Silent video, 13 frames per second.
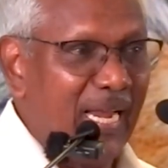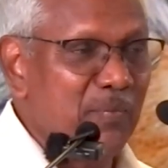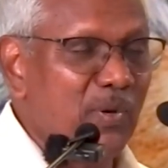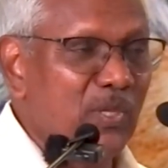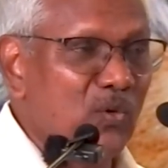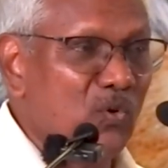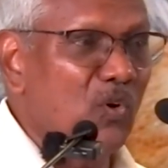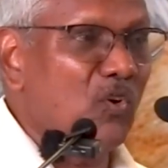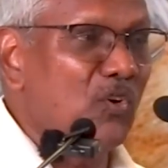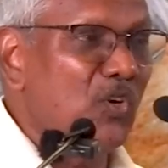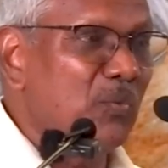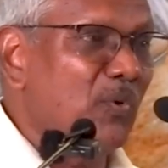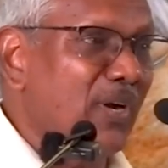ஐம்பது நூல்
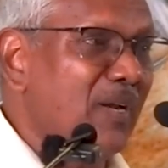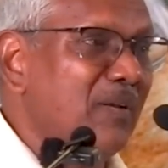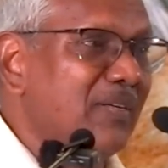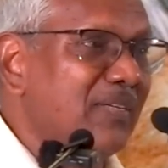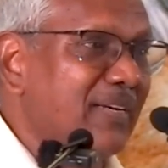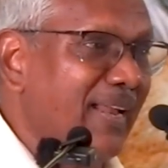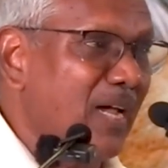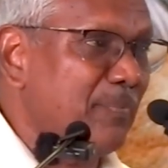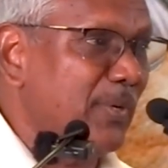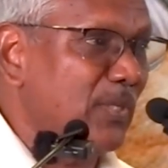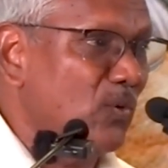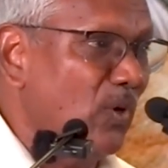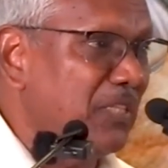கொண்டு போனால்
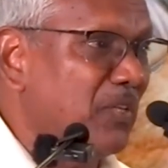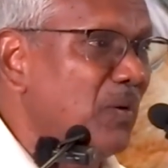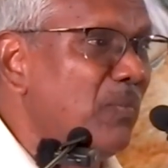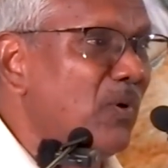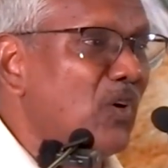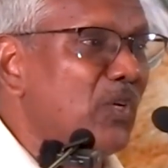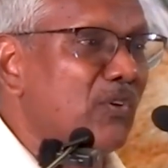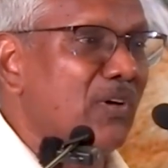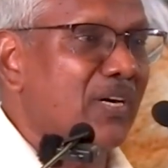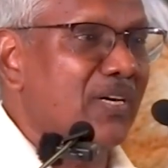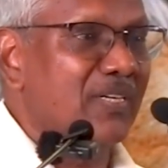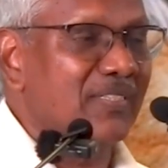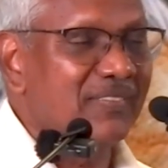நாற்பது நூலை திரும்ப கொண்டு
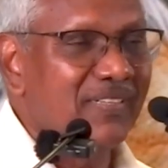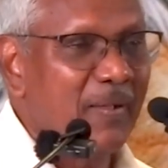வருவார்கள்